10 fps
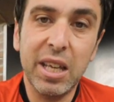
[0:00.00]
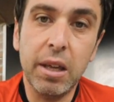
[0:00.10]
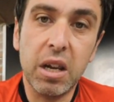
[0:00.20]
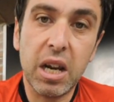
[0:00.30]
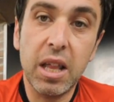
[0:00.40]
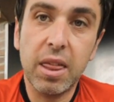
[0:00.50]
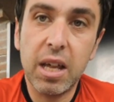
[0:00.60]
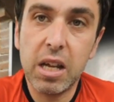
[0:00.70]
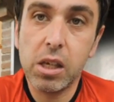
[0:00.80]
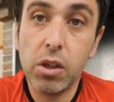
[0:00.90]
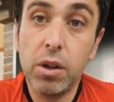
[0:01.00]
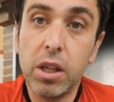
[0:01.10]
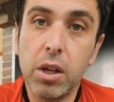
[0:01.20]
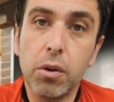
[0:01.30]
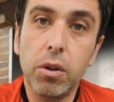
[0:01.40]
y realizar las
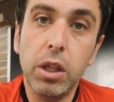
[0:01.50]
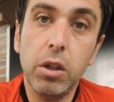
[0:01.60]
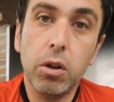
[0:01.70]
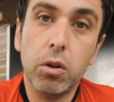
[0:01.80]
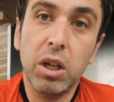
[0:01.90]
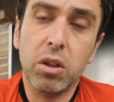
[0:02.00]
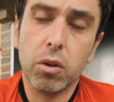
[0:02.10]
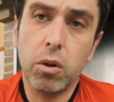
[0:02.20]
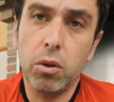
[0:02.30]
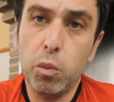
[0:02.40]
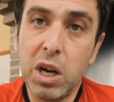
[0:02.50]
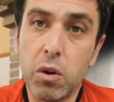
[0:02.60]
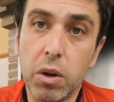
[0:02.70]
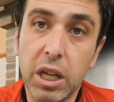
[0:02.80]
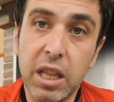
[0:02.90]
sesiones en rodillo con una
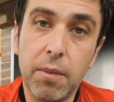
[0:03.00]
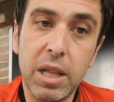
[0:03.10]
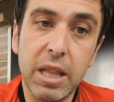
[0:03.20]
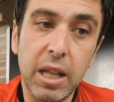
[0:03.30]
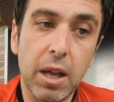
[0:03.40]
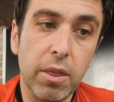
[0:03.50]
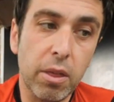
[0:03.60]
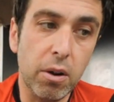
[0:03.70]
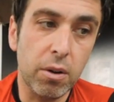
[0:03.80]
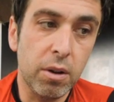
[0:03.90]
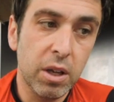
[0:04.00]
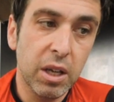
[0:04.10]
correcta ventilación.